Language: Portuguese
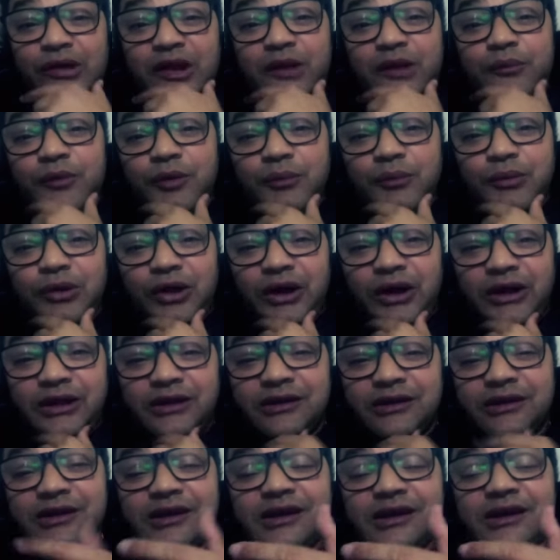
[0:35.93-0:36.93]
lá no meu
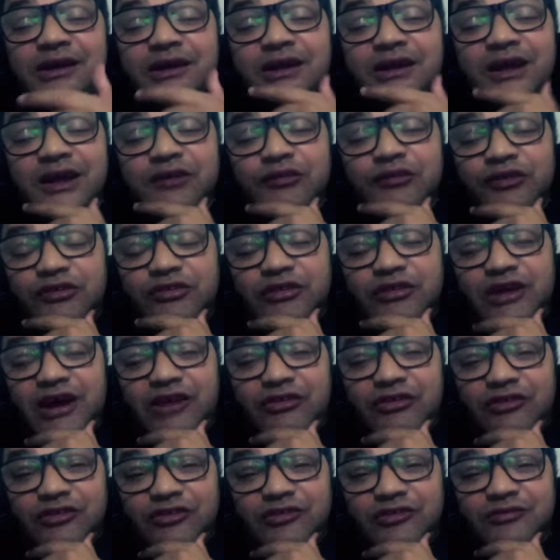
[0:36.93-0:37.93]
blog. O que, que você
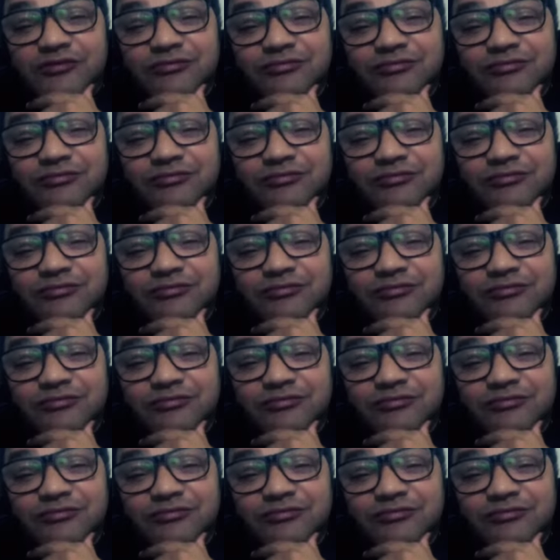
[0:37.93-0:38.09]
acha?